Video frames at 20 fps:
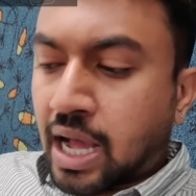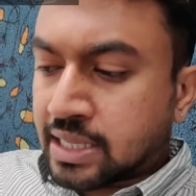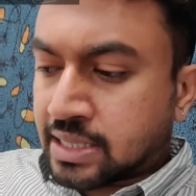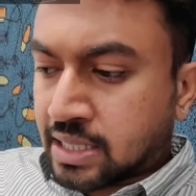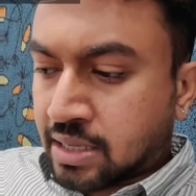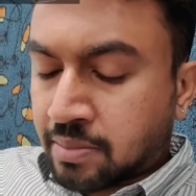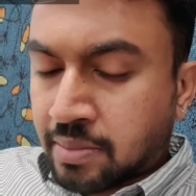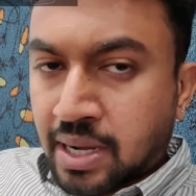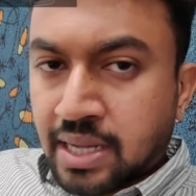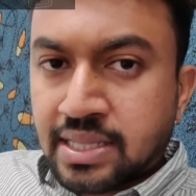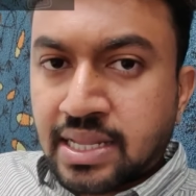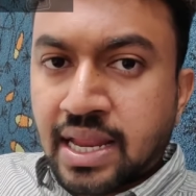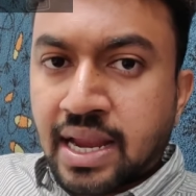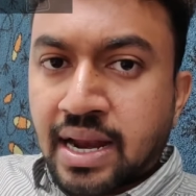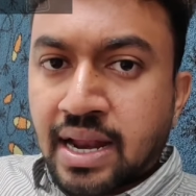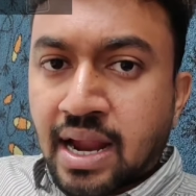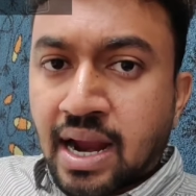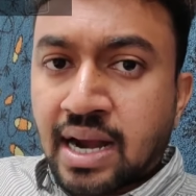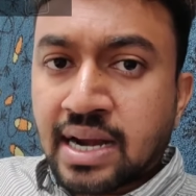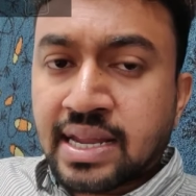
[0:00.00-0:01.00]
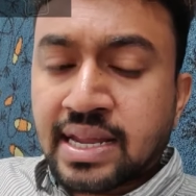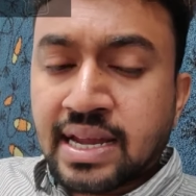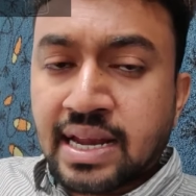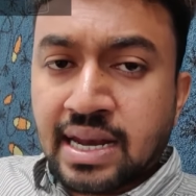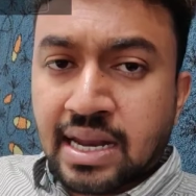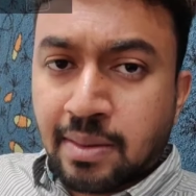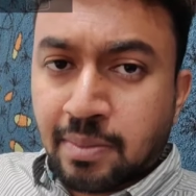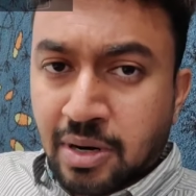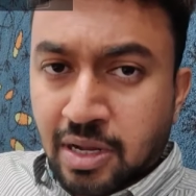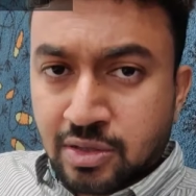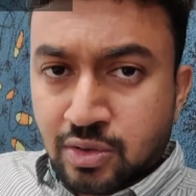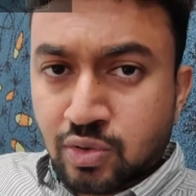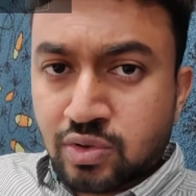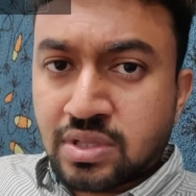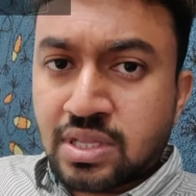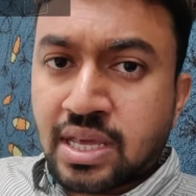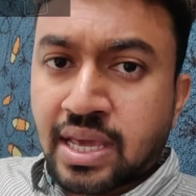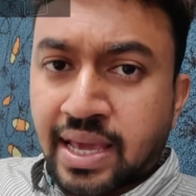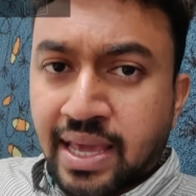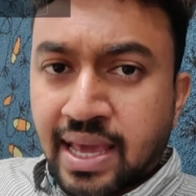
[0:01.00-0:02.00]
அந்த மாதிரியான ஆட்கள் நம்மளை
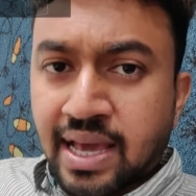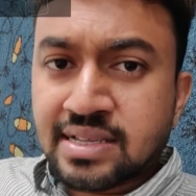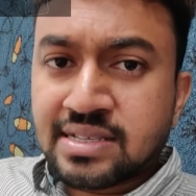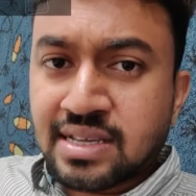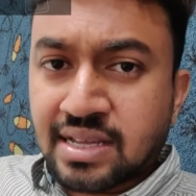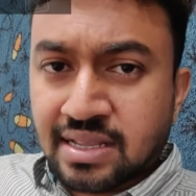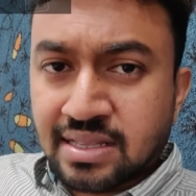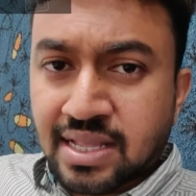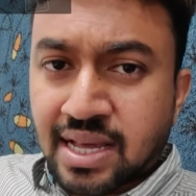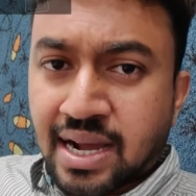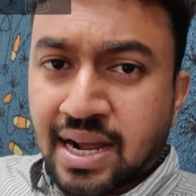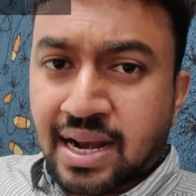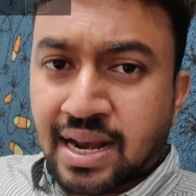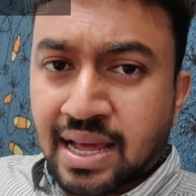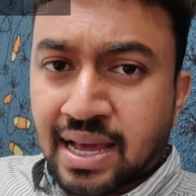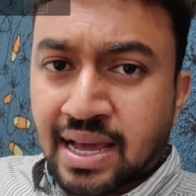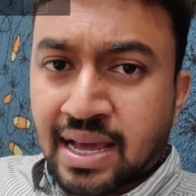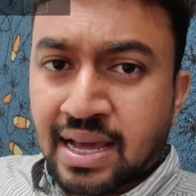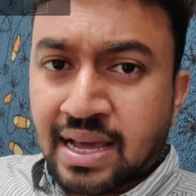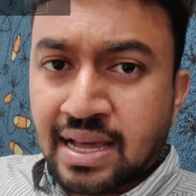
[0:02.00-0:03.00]
சுற்றி எங்கேயாச்சும் இருந்தாங்கன்னா